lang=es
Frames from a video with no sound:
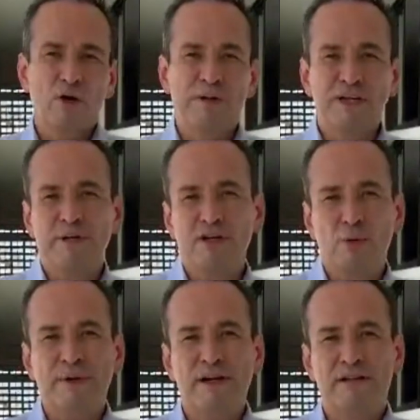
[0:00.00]

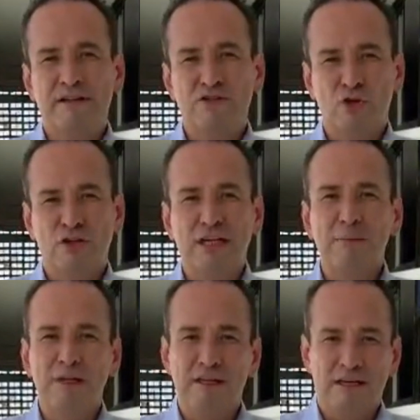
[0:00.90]
acompañamiento para la atención
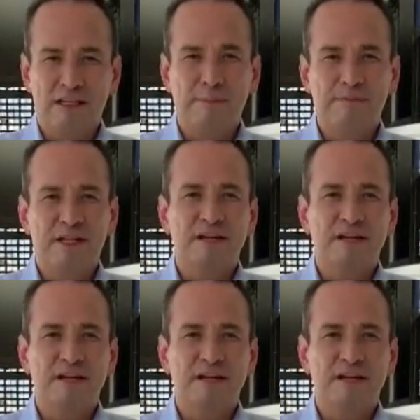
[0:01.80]
inmediata,